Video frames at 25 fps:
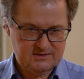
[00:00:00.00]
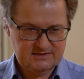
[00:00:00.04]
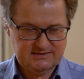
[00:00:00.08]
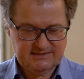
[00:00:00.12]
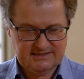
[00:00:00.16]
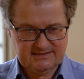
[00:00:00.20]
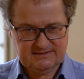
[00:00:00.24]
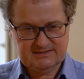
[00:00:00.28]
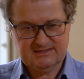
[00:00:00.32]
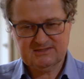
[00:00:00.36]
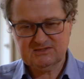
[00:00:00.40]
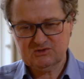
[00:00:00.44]

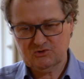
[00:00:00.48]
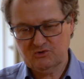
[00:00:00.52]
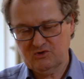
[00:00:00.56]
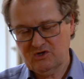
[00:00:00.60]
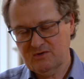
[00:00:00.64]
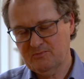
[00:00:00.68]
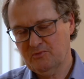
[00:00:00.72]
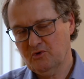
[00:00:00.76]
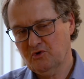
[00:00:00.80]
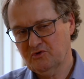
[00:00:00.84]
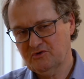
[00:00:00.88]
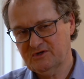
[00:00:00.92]
Das heißt, die
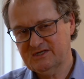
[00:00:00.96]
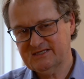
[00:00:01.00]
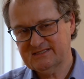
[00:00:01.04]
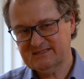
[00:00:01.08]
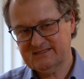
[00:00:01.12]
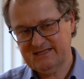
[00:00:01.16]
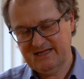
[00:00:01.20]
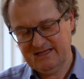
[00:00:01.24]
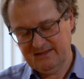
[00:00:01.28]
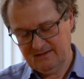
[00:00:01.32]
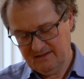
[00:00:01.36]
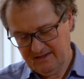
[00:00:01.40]
Sojabohne
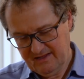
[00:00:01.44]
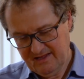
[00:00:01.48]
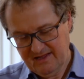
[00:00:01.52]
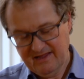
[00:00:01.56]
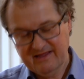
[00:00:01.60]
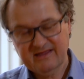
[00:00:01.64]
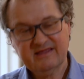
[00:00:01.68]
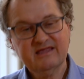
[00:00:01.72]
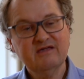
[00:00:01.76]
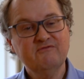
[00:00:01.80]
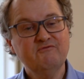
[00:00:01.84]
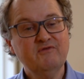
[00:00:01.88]
ist ein
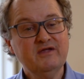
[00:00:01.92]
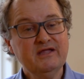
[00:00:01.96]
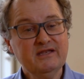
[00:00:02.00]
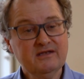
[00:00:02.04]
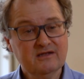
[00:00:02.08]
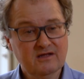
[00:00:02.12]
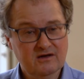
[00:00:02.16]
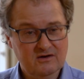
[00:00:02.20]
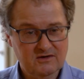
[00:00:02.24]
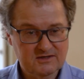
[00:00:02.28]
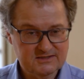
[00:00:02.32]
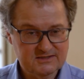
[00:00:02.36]
Gewinner